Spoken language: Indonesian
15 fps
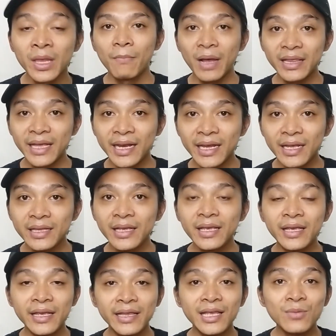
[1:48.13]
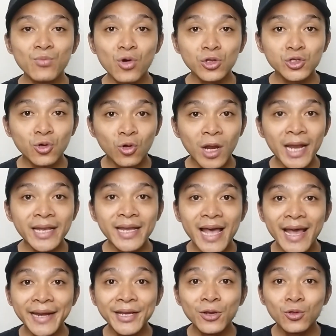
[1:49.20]
Materi ini ini bocoran
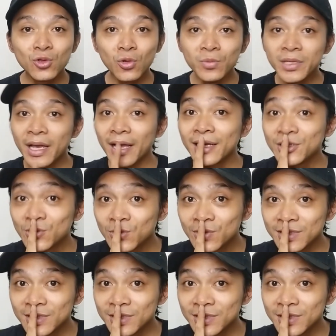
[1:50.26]
dari YouTube-nya.